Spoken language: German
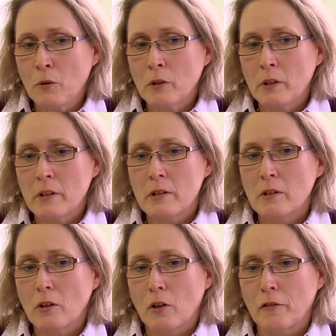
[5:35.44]

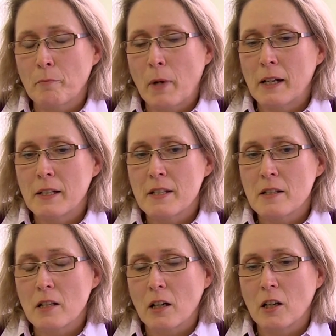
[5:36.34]
und
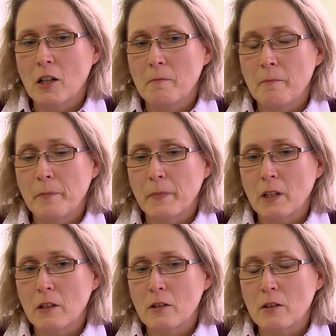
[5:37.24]
oftmals ähm,
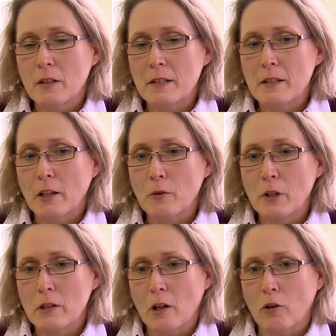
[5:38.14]
ist
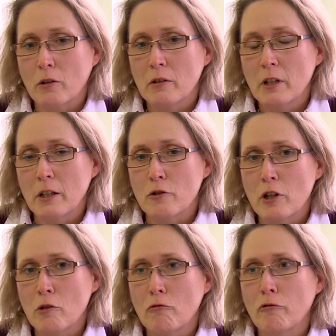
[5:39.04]
natürlich auch eine
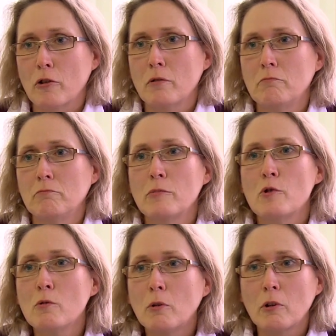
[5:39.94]
Entstehung von einem
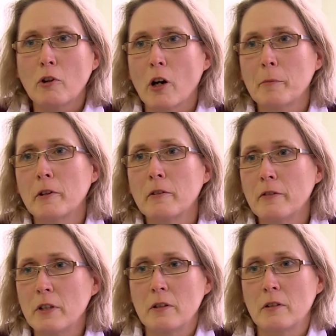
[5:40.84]
zu hohen
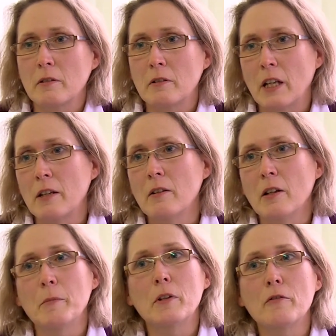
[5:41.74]
Körpergewicht dann
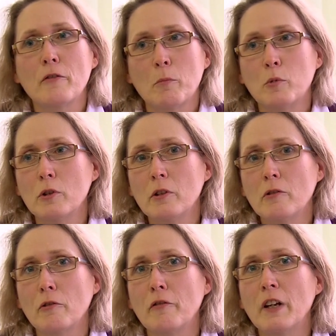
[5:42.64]
damit
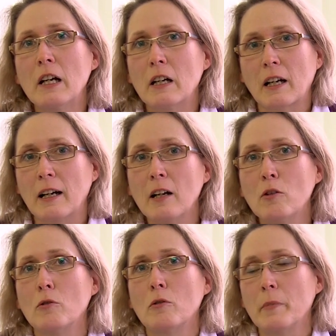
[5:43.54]
verbunden und viele
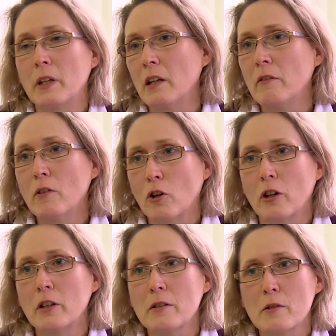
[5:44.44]
Erkrankungen, mit denen wir
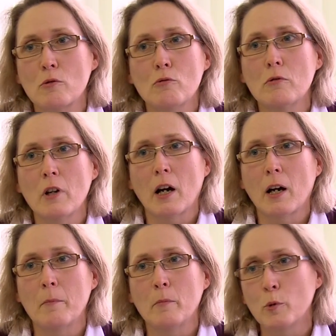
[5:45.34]
heute zu tun
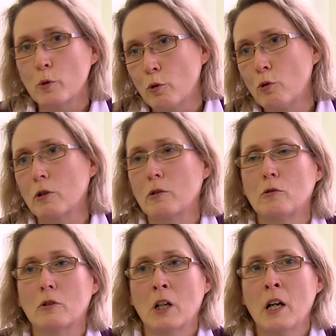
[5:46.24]
haben,
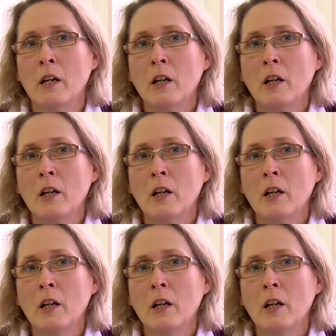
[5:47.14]
Bluthochdruck